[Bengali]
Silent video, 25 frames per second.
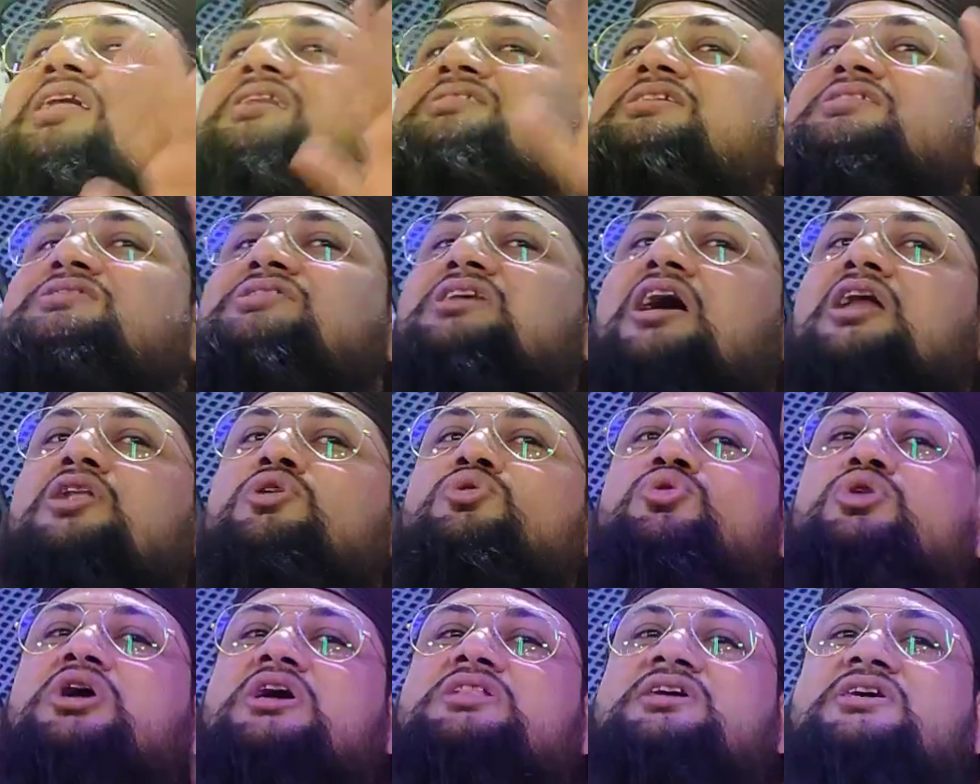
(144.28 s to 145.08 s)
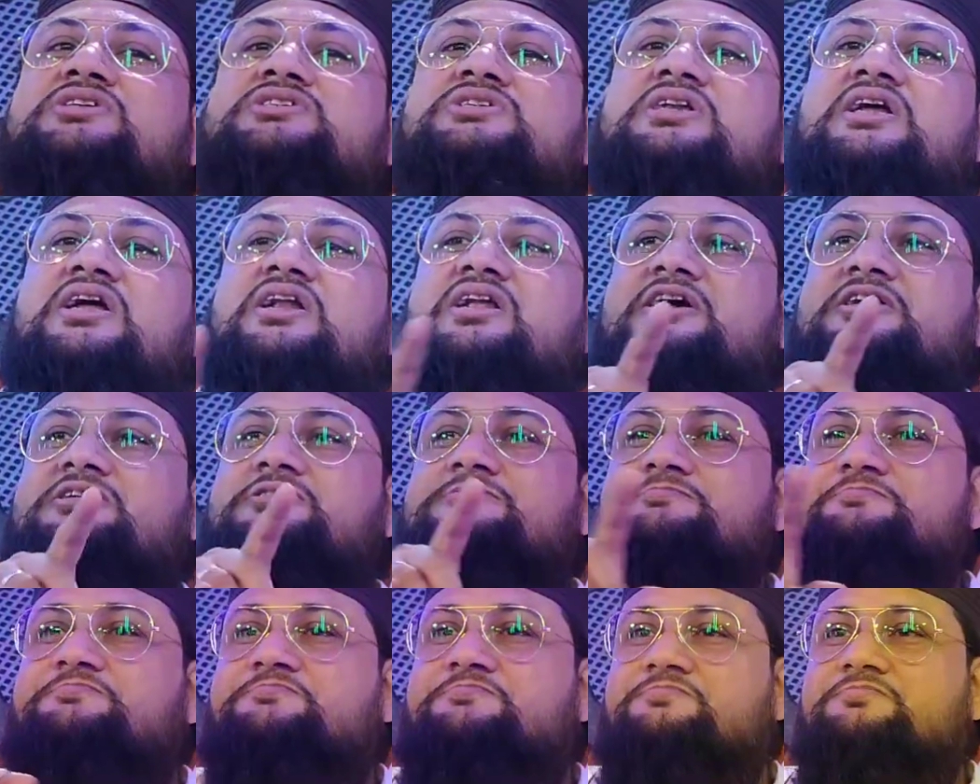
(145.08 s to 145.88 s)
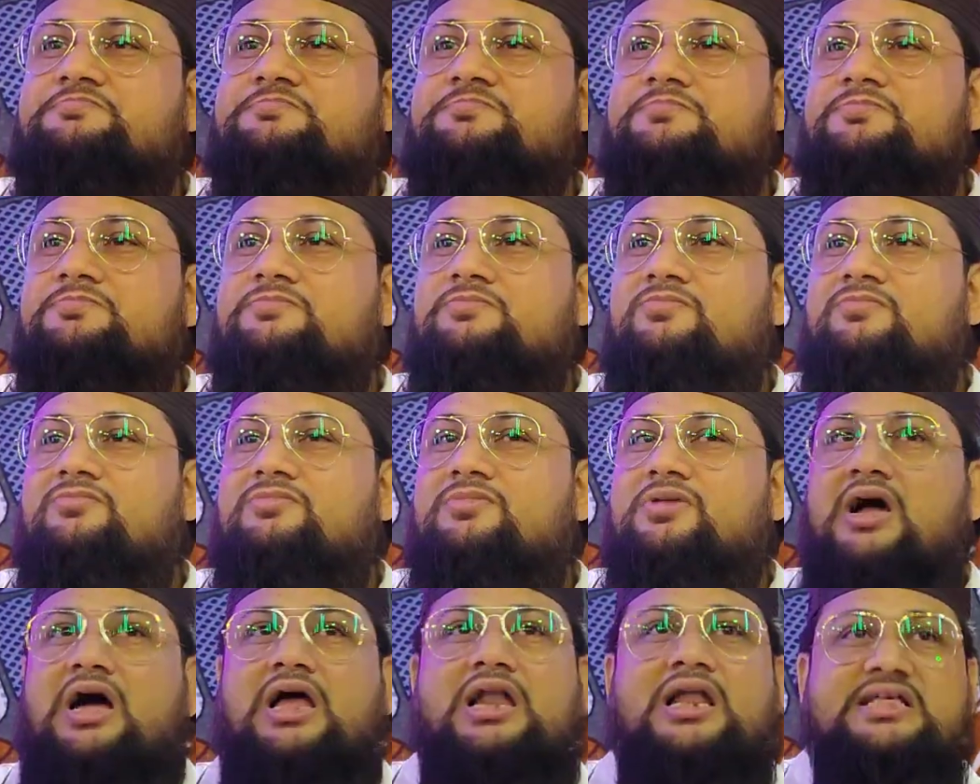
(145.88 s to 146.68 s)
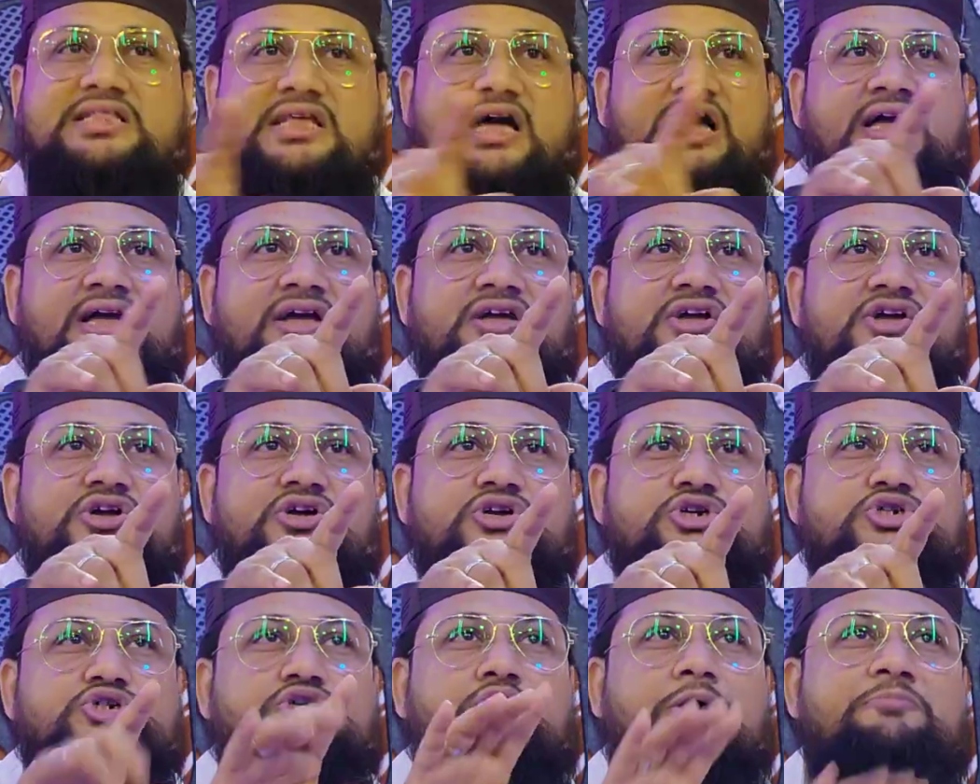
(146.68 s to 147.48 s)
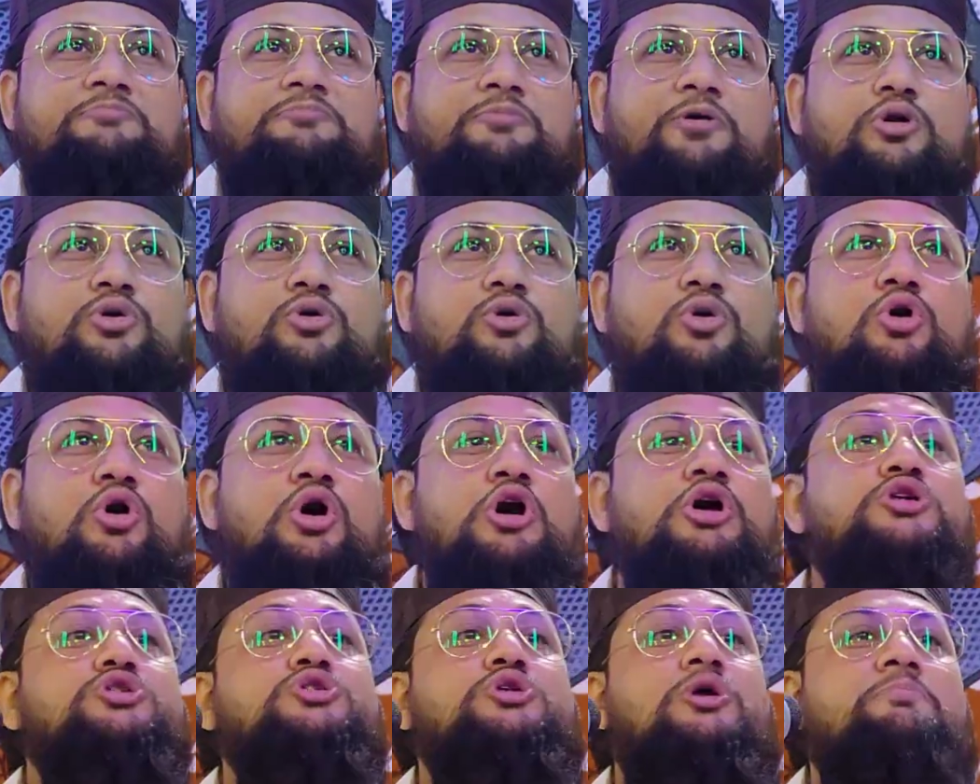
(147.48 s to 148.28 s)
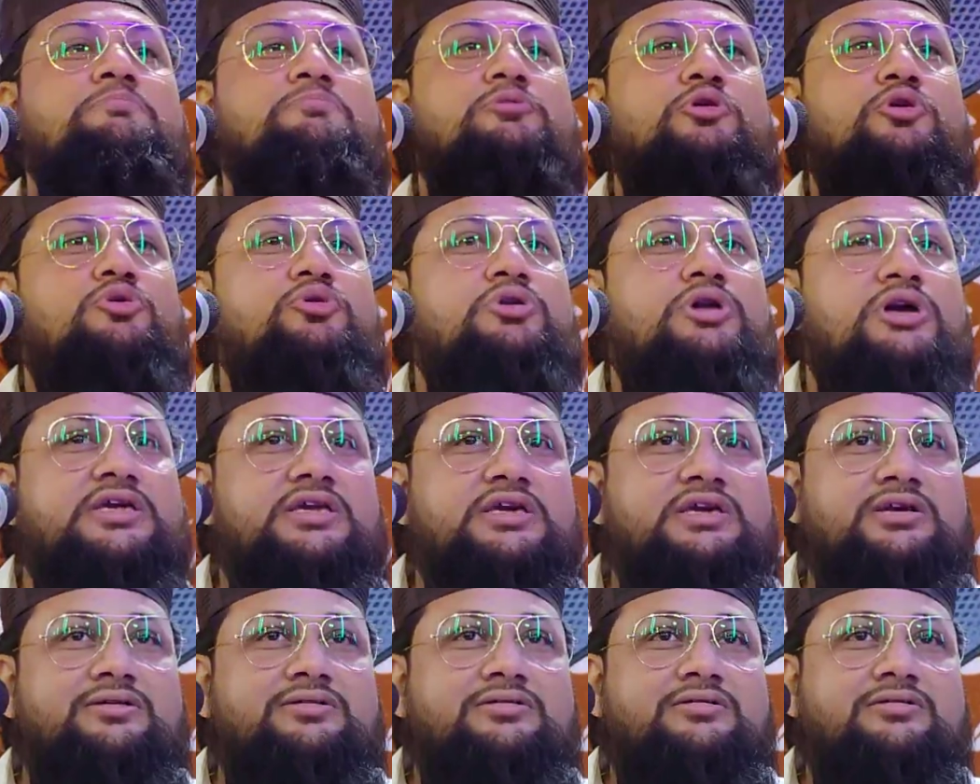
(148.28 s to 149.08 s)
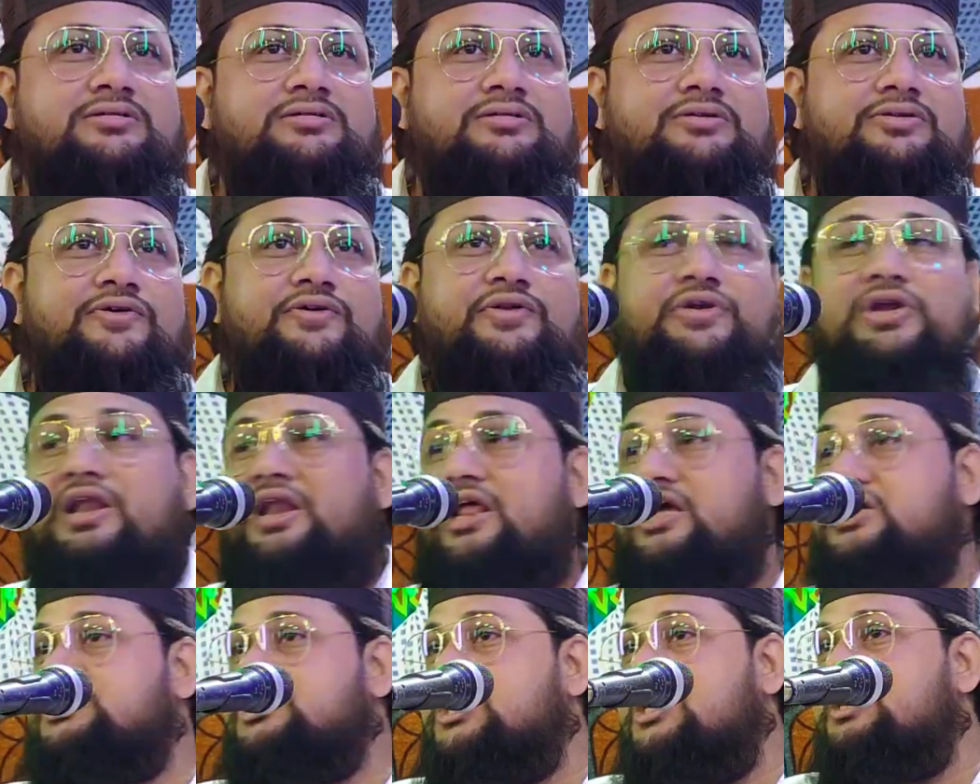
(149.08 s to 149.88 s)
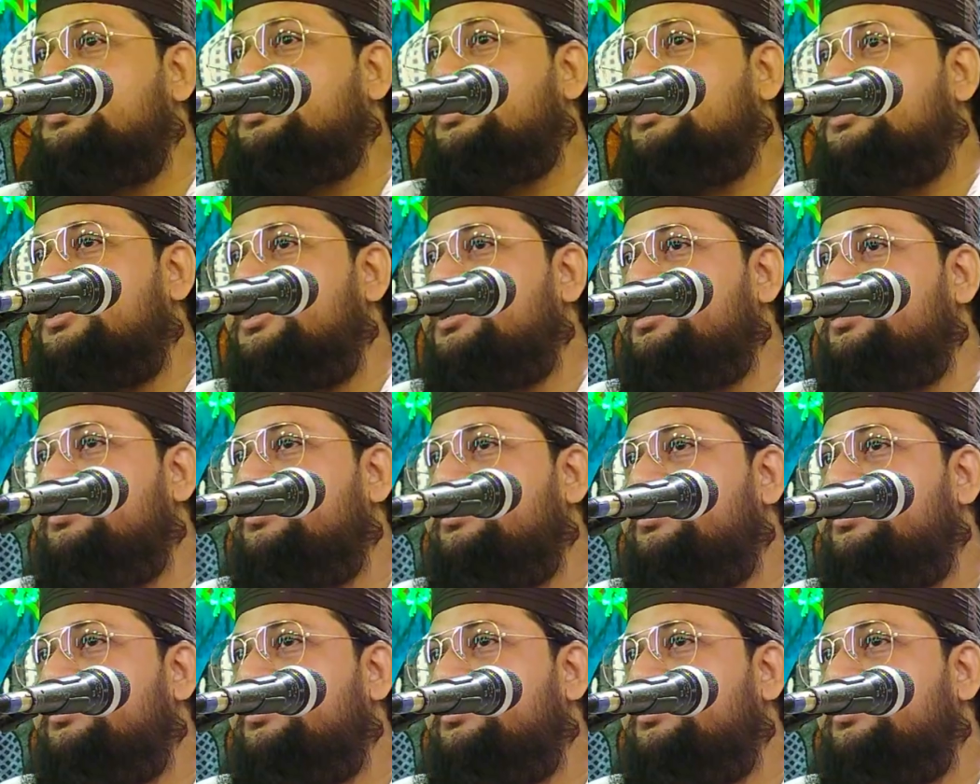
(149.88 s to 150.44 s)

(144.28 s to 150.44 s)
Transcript: আলাদা তাল্লুকাত আছে না নাই আলাদা সম্পর্ক সম্পর্কটা কি রিলেশনটা কি